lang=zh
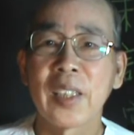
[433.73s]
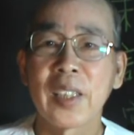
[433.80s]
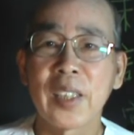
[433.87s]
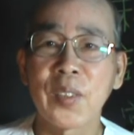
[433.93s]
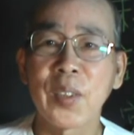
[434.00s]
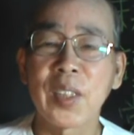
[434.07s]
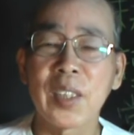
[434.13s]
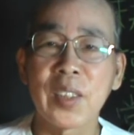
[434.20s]

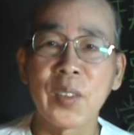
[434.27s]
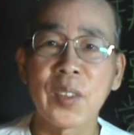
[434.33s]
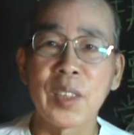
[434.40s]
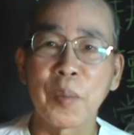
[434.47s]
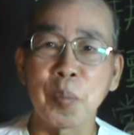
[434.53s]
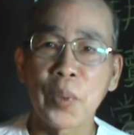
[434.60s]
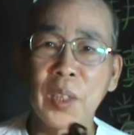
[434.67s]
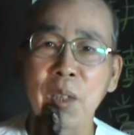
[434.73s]
因为因为
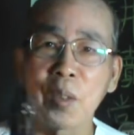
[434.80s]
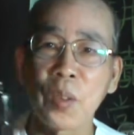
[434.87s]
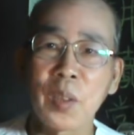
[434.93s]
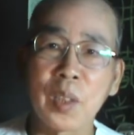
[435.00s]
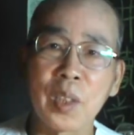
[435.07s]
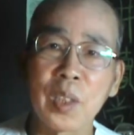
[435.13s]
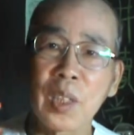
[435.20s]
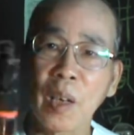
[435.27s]
你不能
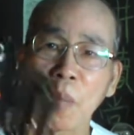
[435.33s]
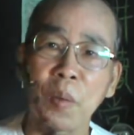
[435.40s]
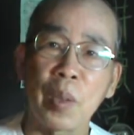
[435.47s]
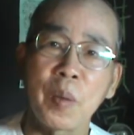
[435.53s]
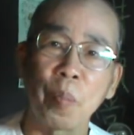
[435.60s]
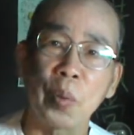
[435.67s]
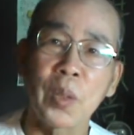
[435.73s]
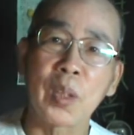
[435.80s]
它
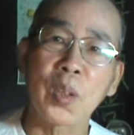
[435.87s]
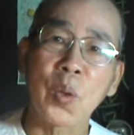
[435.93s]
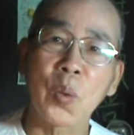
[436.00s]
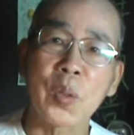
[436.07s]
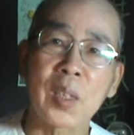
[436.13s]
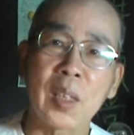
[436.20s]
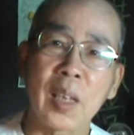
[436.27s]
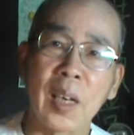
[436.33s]
你不能
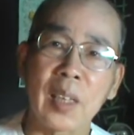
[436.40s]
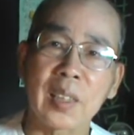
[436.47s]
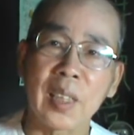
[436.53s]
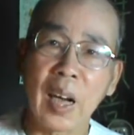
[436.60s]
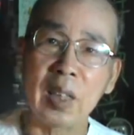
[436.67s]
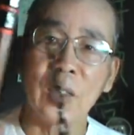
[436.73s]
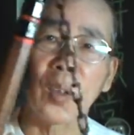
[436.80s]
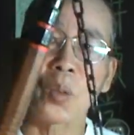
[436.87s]
控制它
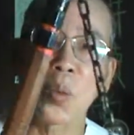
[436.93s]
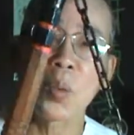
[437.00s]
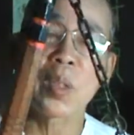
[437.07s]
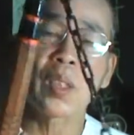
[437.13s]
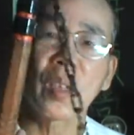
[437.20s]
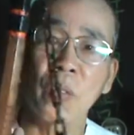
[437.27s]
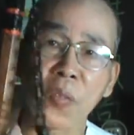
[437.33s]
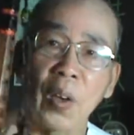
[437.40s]
打到东西
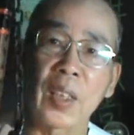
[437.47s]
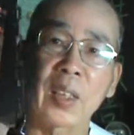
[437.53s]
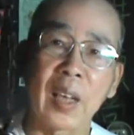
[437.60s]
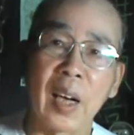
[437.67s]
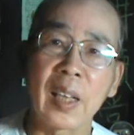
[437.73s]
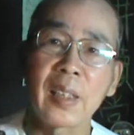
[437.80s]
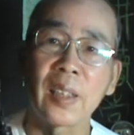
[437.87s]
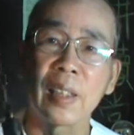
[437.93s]
的反
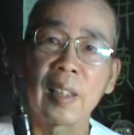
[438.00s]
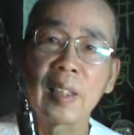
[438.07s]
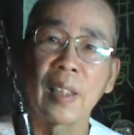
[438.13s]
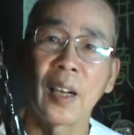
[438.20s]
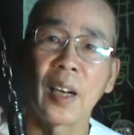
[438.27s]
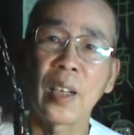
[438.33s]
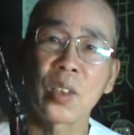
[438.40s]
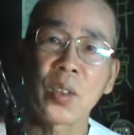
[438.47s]
弹
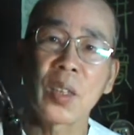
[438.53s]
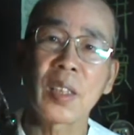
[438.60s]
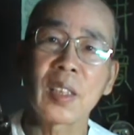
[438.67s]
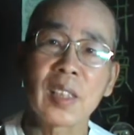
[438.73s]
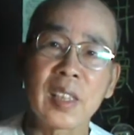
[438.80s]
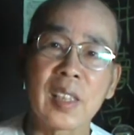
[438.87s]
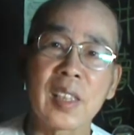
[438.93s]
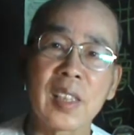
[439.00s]
啊，所以
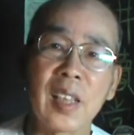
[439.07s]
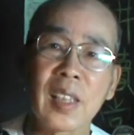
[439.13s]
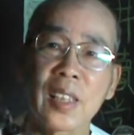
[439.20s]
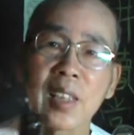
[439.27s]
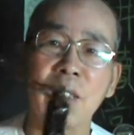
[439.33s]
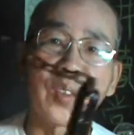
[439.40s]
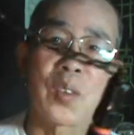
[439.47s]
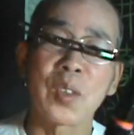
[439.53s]
事实上
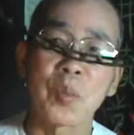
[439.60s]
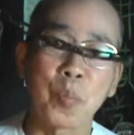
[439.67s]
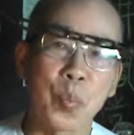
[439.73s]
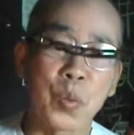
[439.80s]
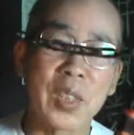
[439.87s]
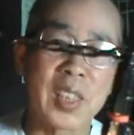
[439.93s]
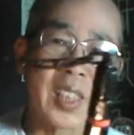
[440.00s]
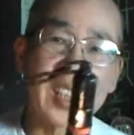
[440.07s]
这个东西
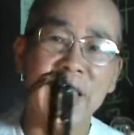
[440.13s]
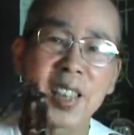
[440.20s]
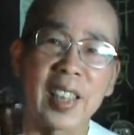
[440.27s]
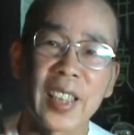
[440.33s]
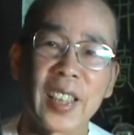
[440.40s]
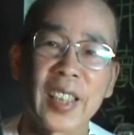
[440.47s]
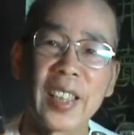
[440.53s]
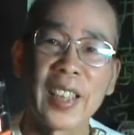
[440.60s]
不是一
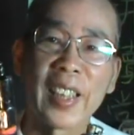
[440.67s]
个